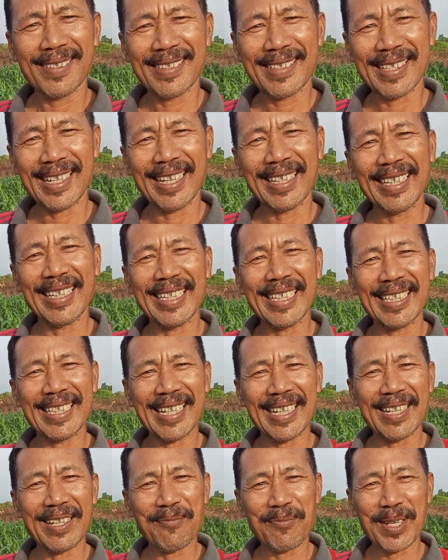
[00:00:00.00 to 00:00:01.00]
selagi
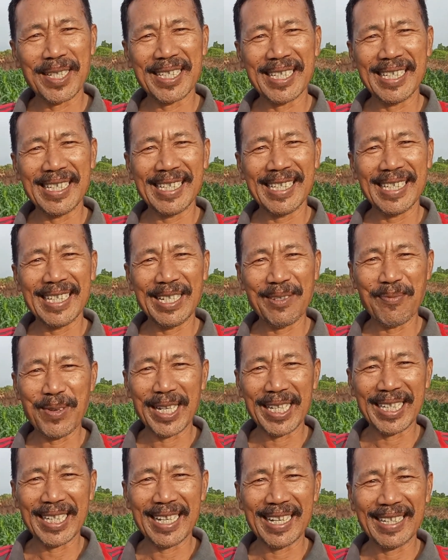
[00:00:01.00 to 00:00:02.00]
kita masih
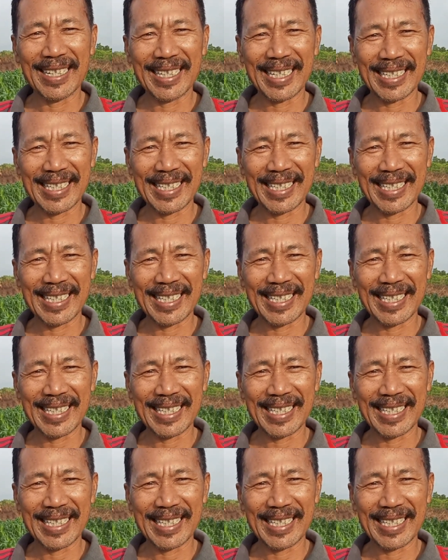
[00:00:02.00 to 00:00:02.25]
diberikan